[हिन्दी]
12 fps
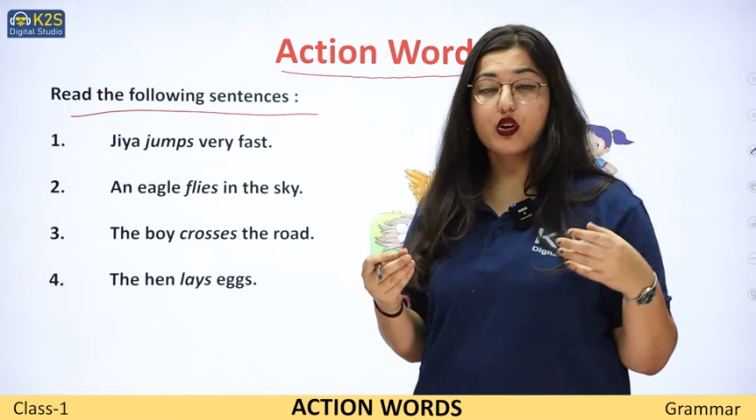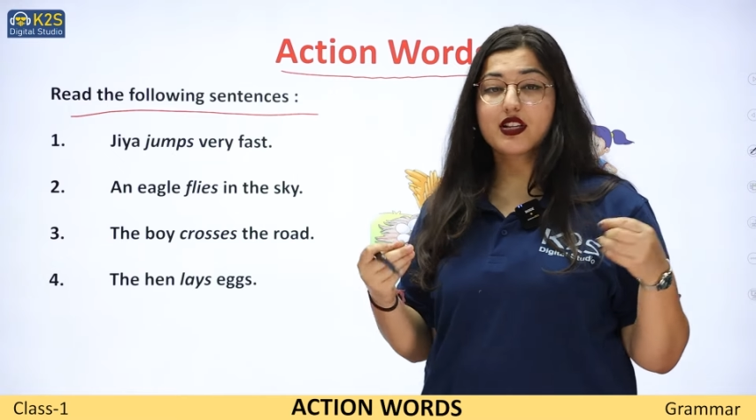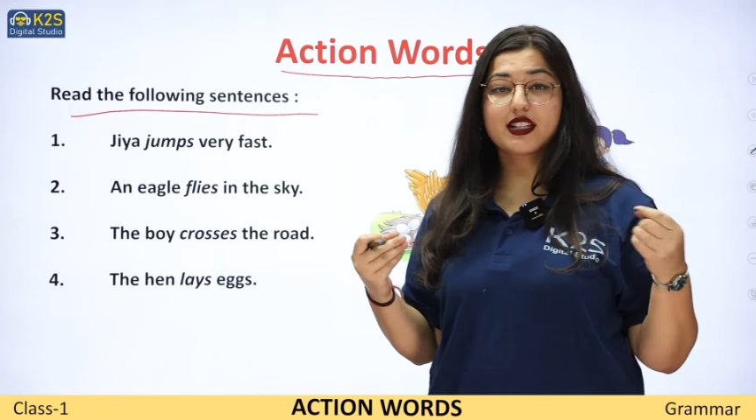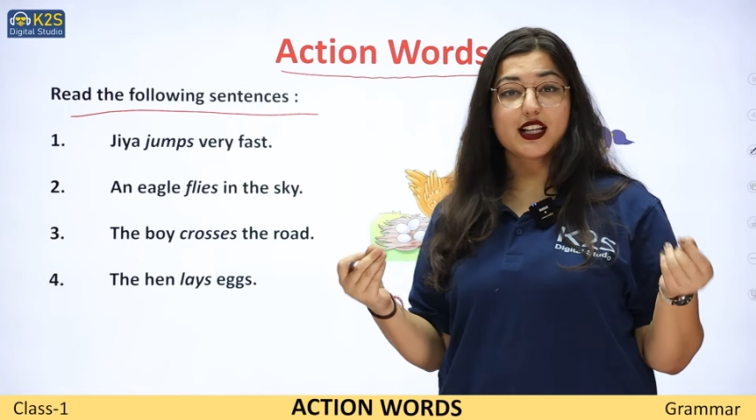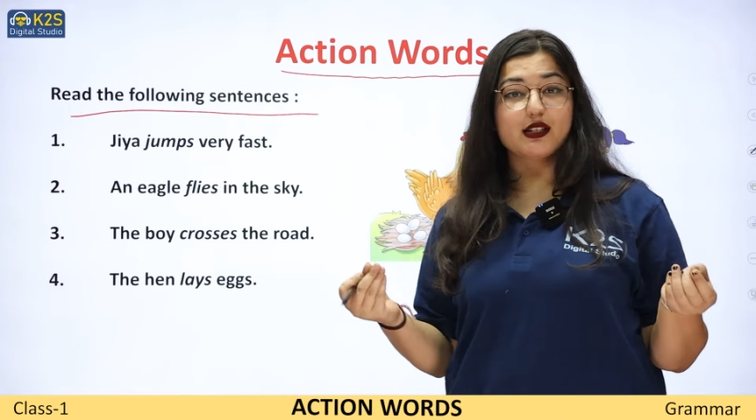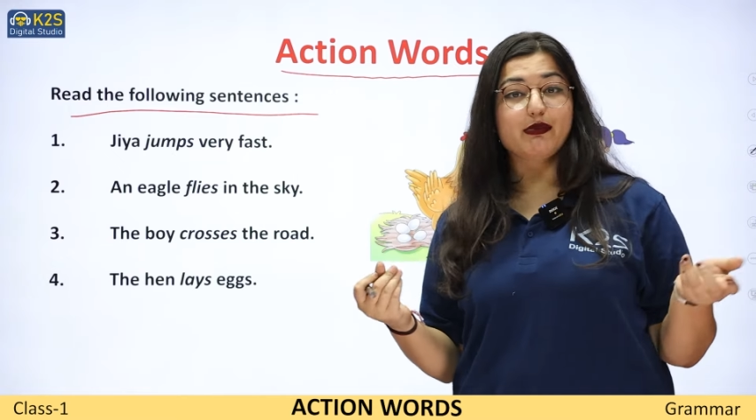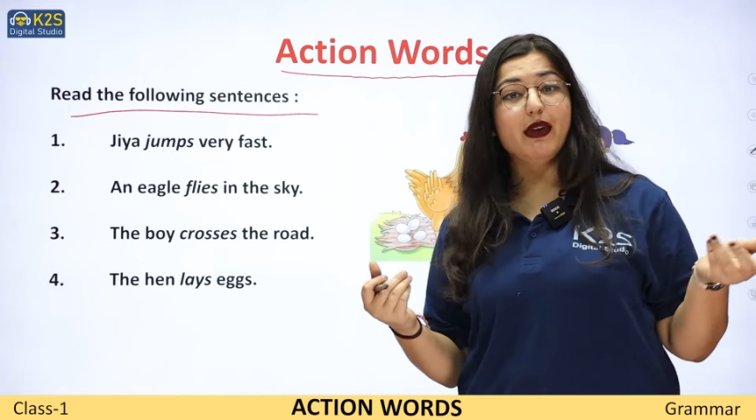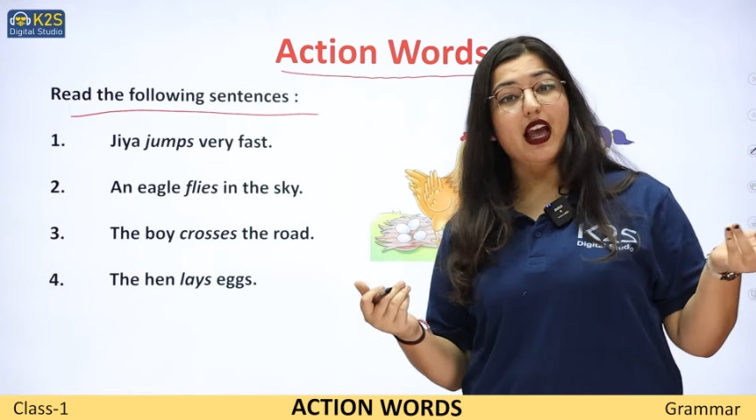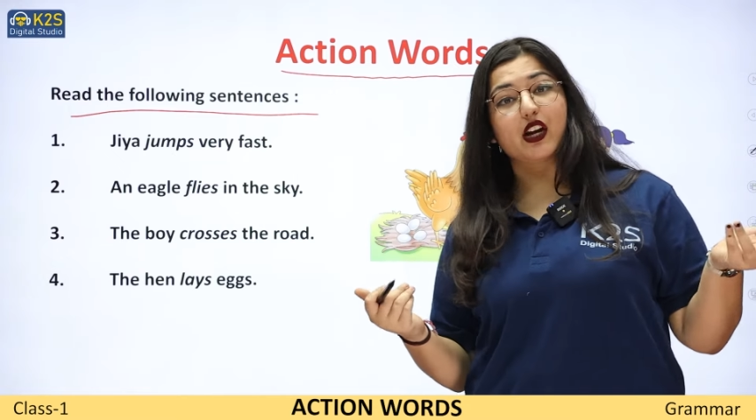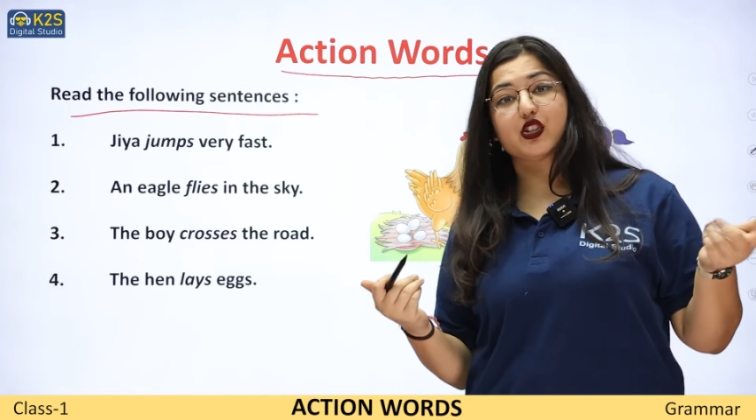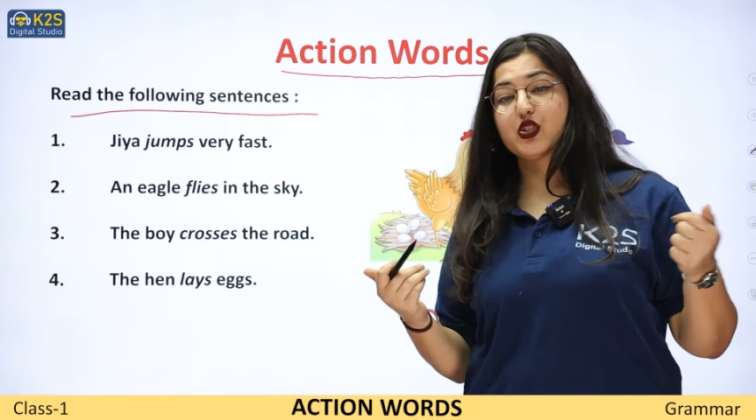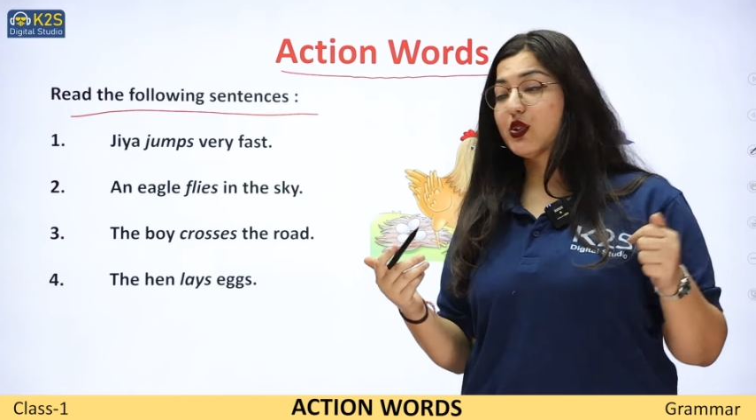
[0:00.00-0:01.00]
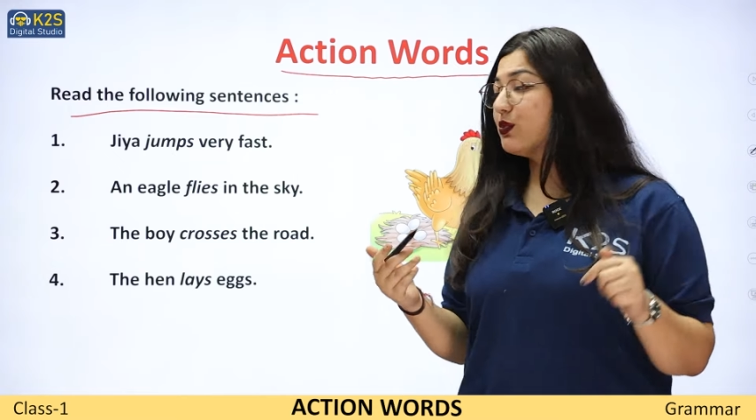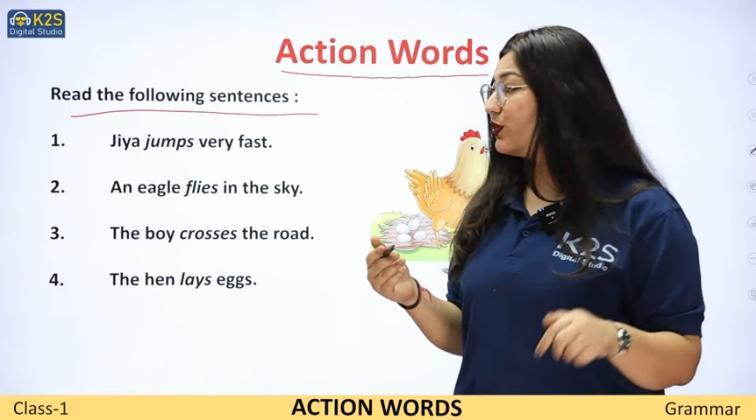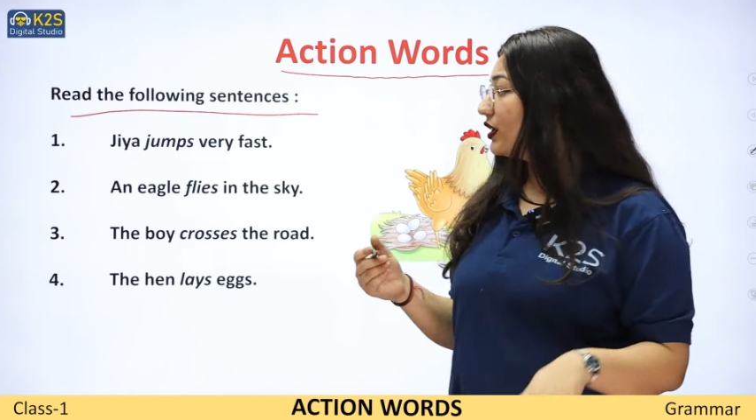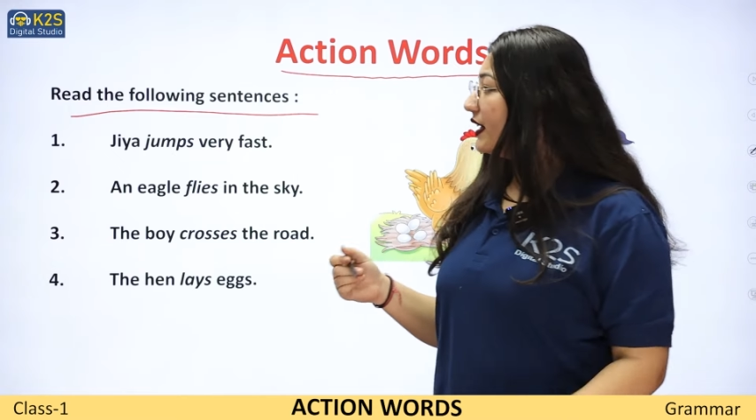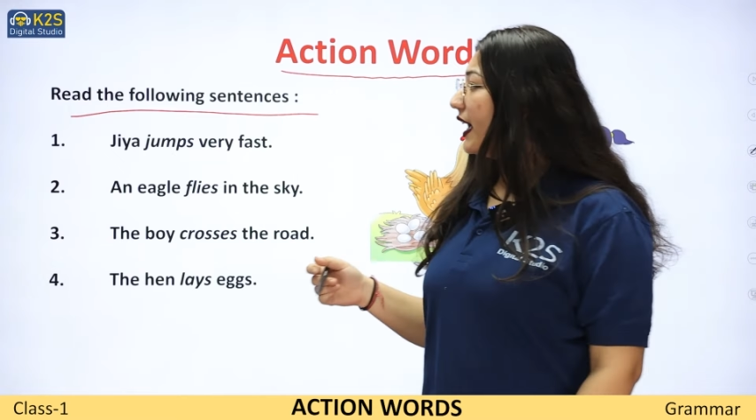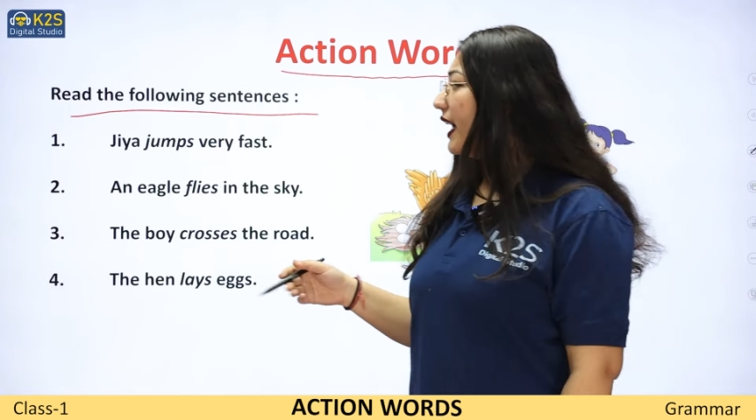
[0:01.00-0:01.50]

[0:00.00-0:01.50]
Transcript: कौन सा इसमें एक्शन वर्ड